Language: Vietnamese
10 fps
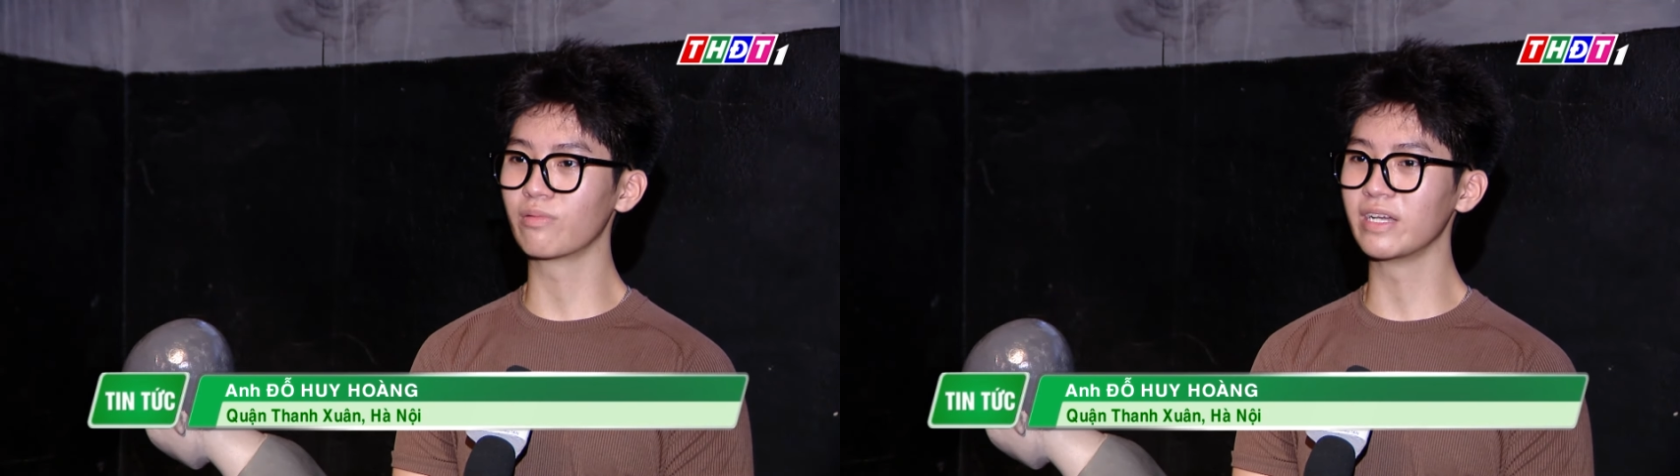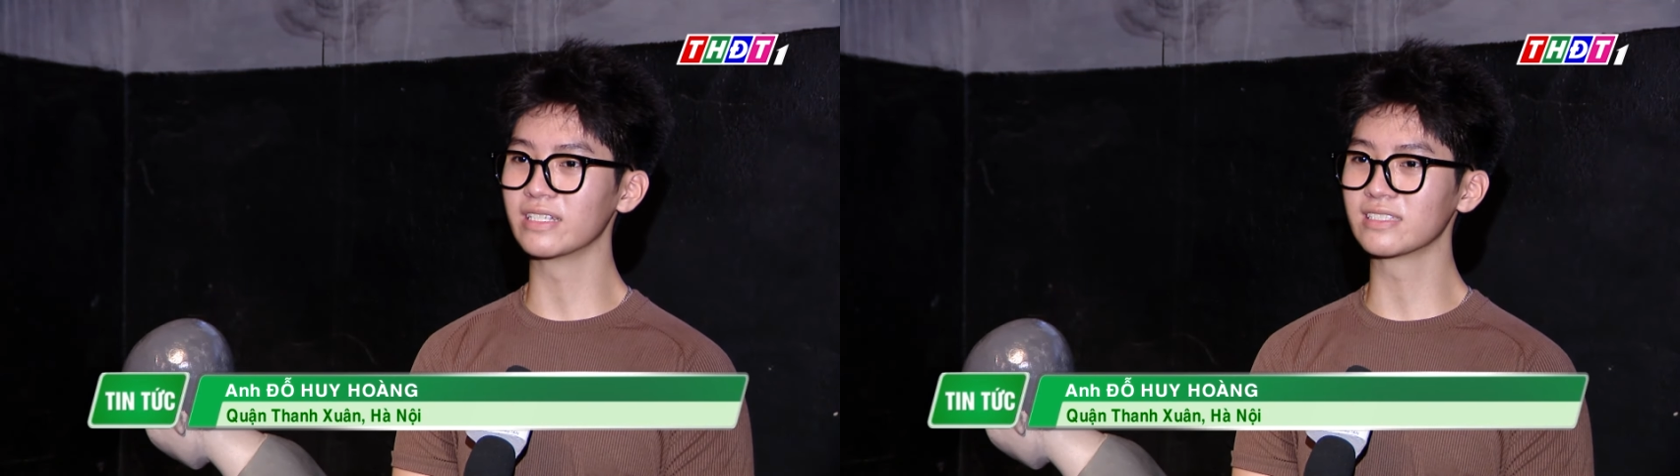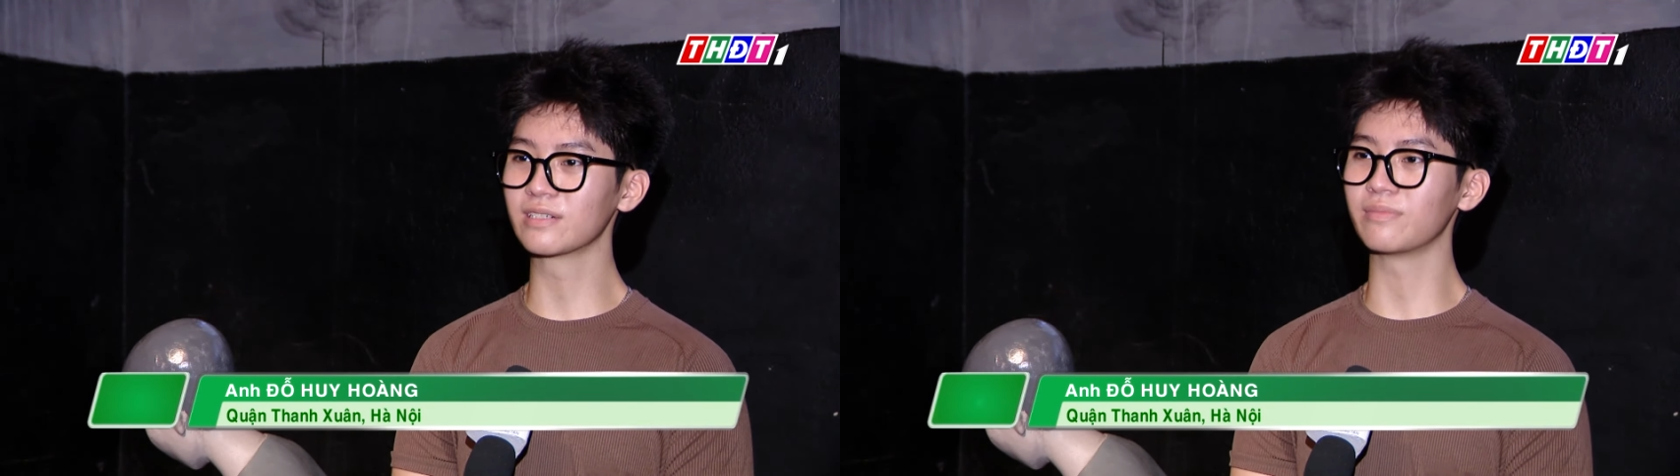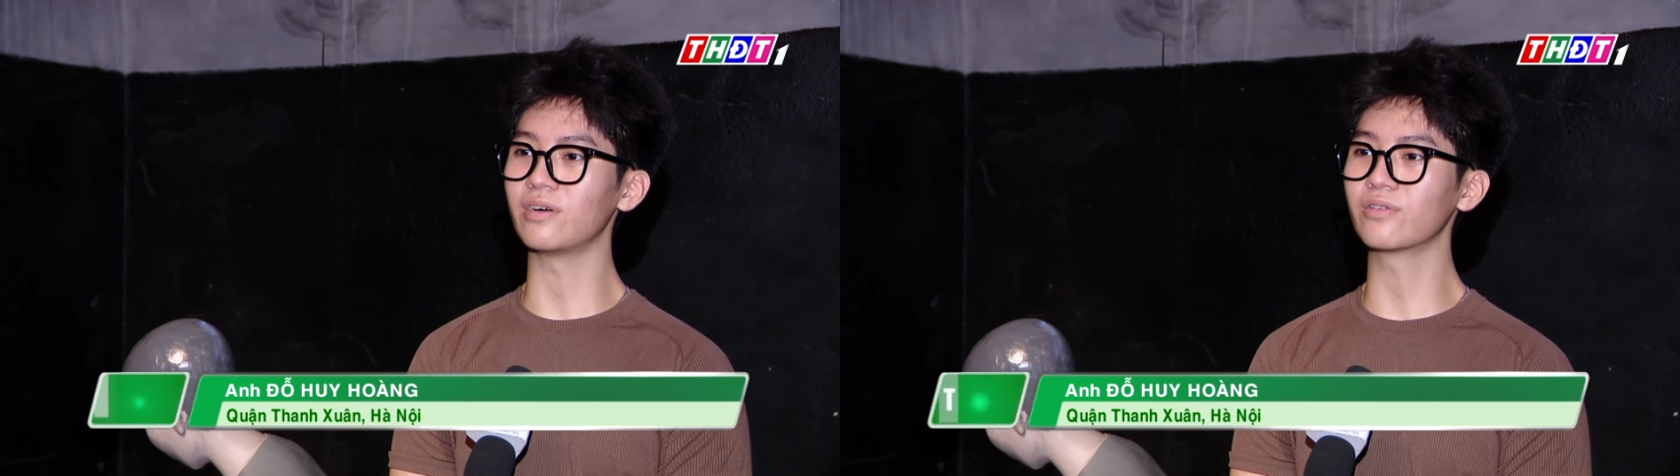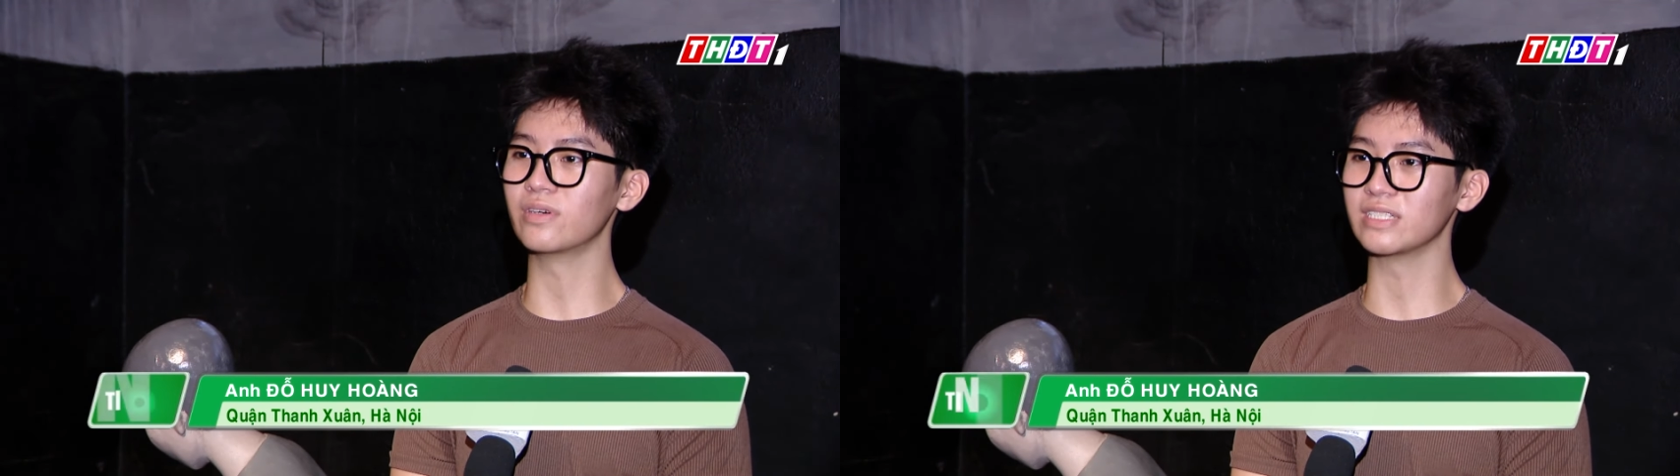cống hiến
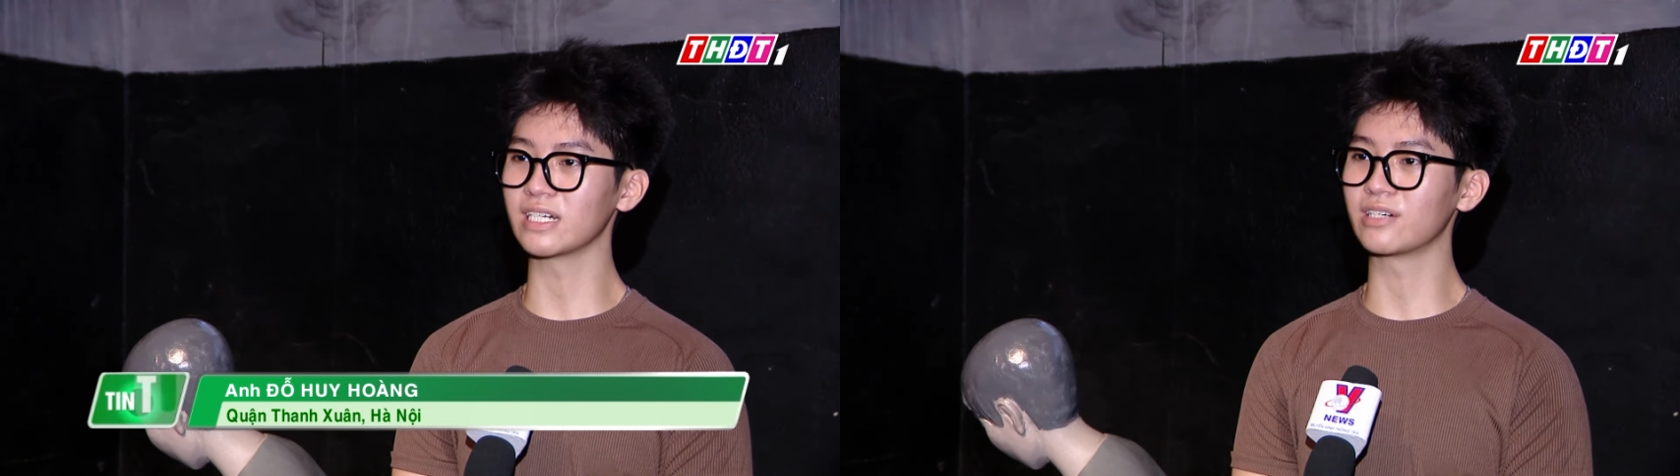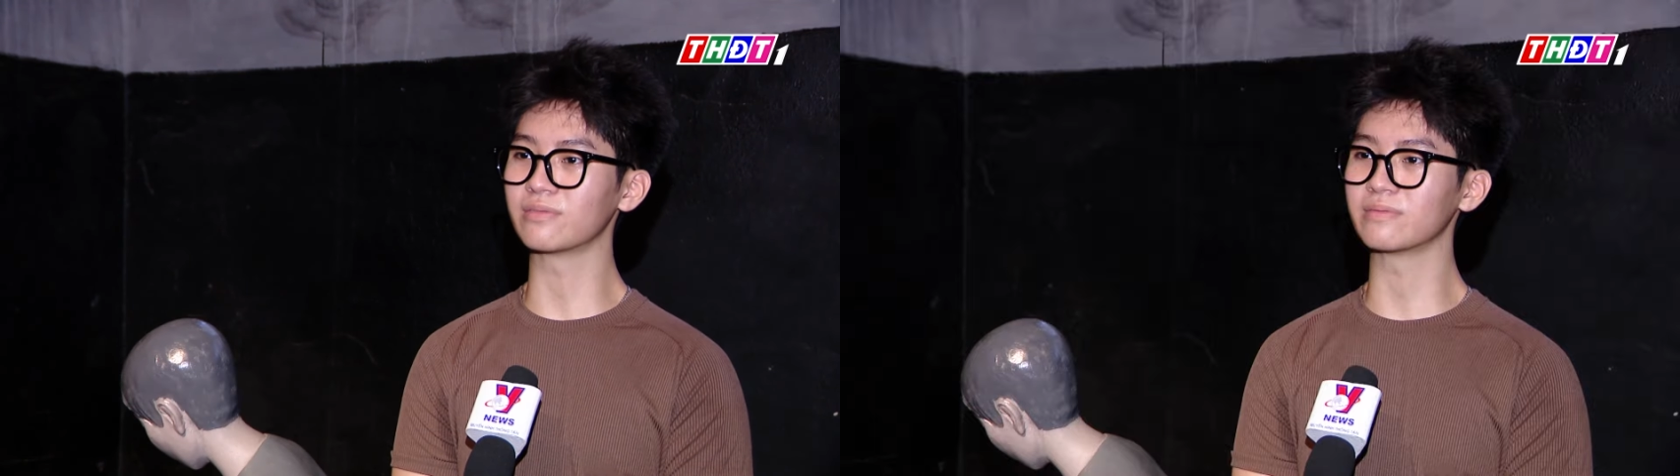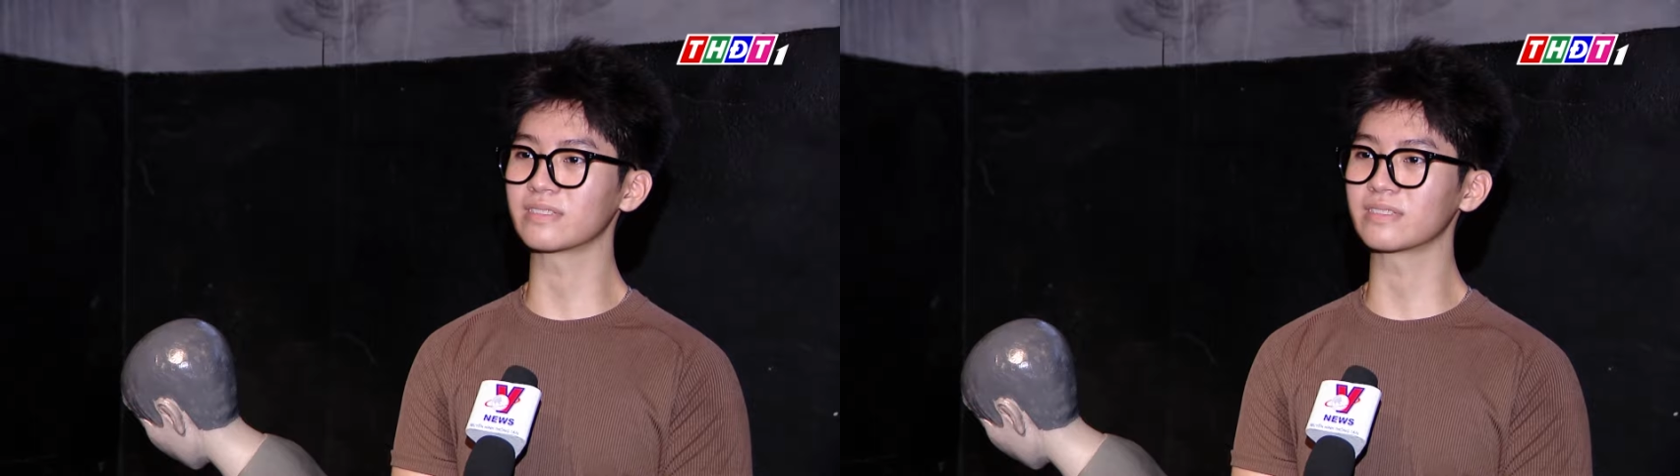xương máu của cha